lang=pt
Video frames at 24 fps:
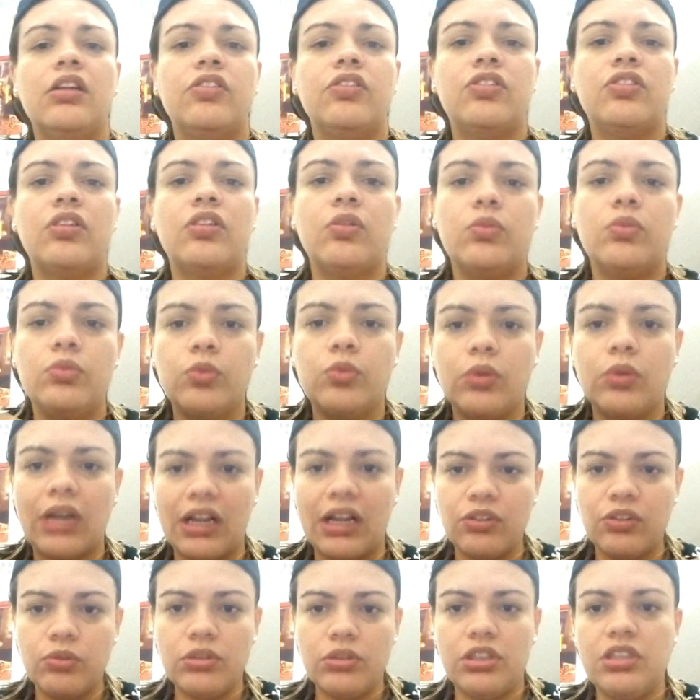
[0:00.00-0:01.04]
São, no
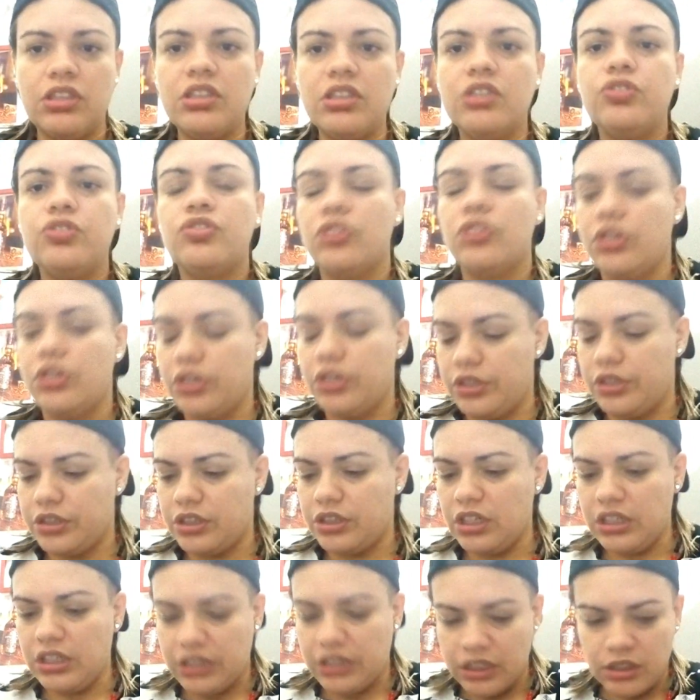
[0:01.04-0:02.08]
caso, guias
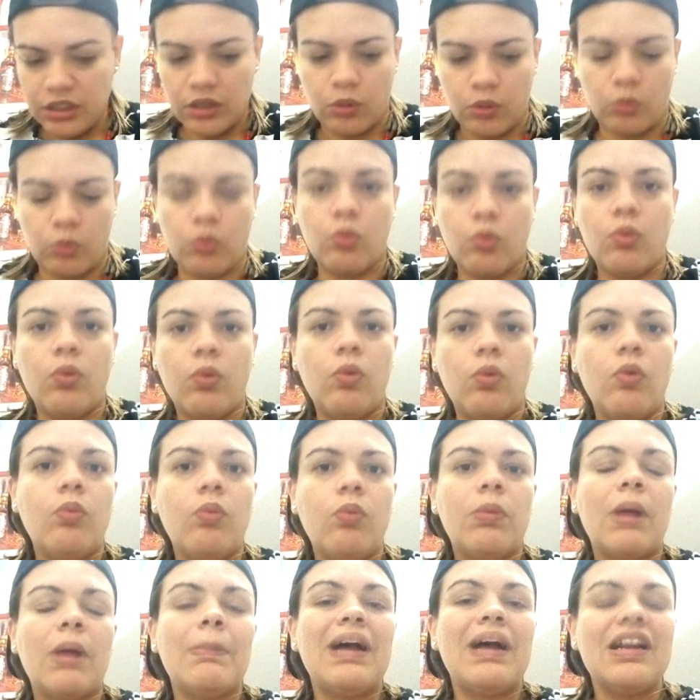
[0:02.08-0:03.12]
que lidam com
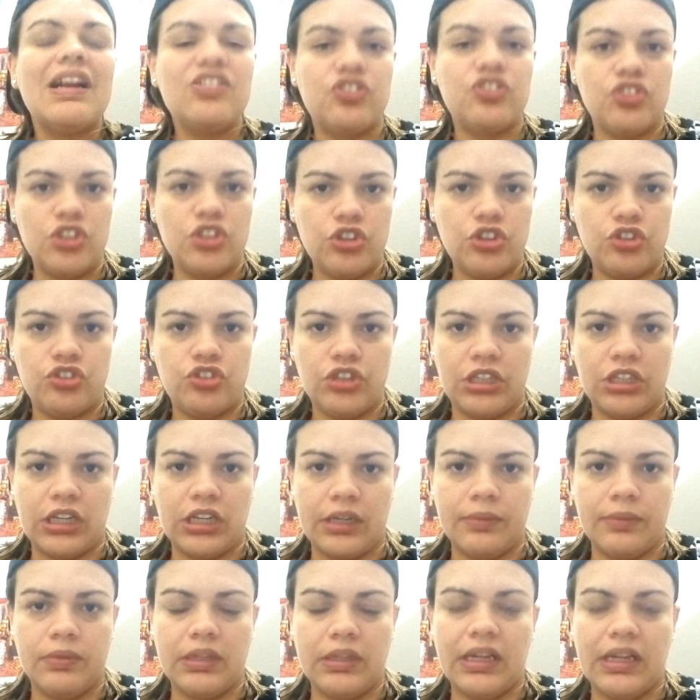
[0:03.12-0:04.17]
uma
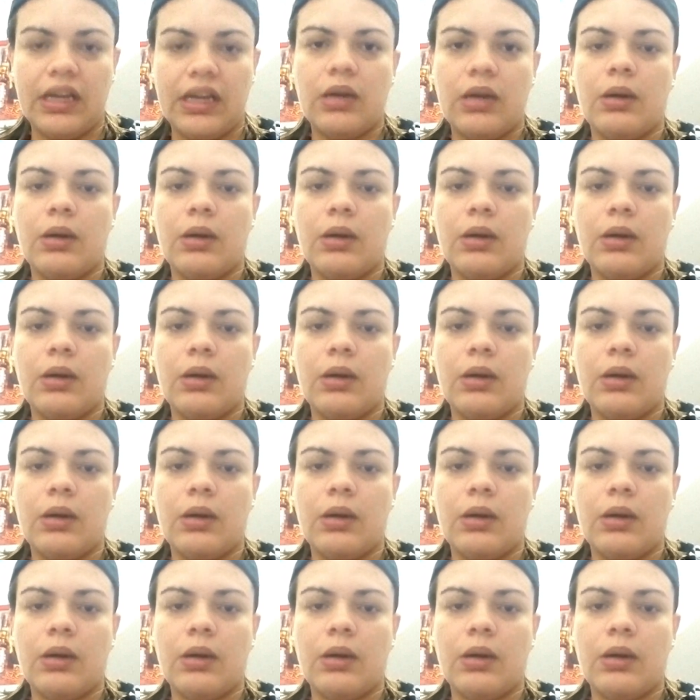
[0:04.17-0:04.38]
magística, né?